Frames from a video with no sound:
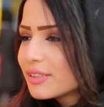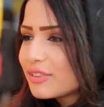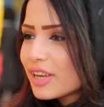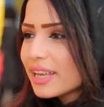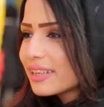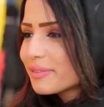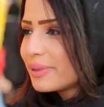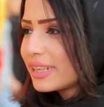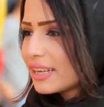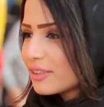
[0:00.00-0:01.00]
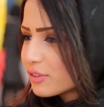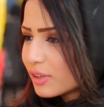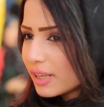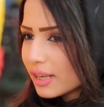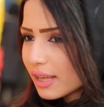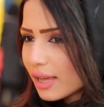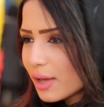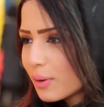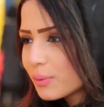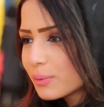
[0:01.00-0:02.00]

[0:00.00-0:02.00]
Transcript: إن شاء الله أتمنى لك كل الخير